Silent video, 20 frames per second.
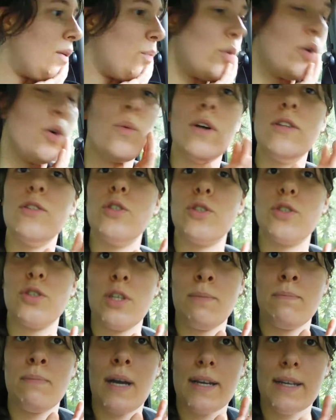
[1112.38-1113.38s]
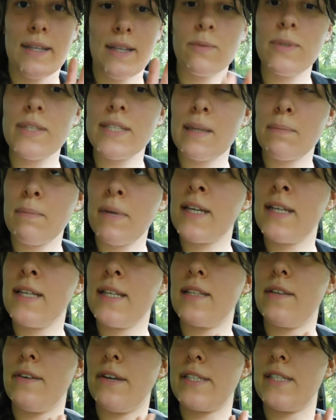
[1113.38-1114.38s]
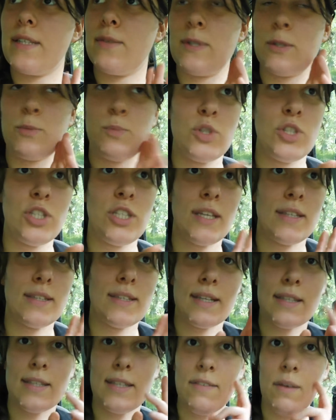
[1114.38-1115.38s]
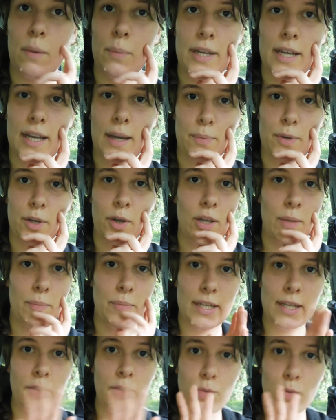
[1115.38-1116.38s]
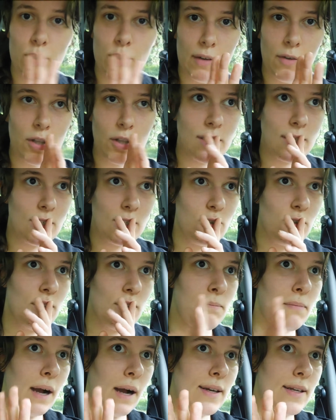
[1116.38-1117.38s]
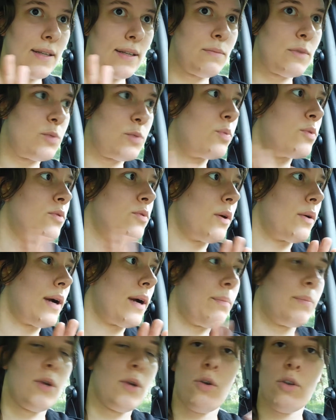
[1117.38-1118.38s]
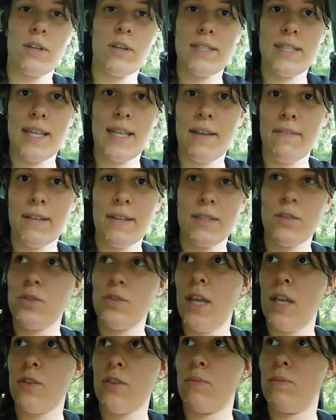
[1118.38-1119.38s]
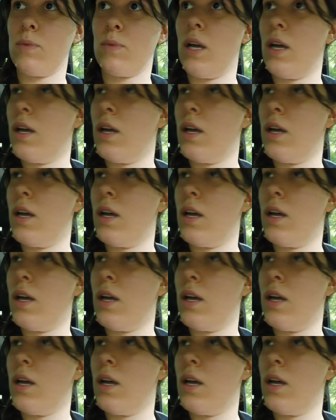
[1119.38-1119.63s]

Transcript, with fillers: Io quando sono in macchina, questa macchina deve essere una specie di attrattiva per i caprioli, perché io tutte le volte che sono in macchina mi spunta un capriolo, che sia davanti o dietro,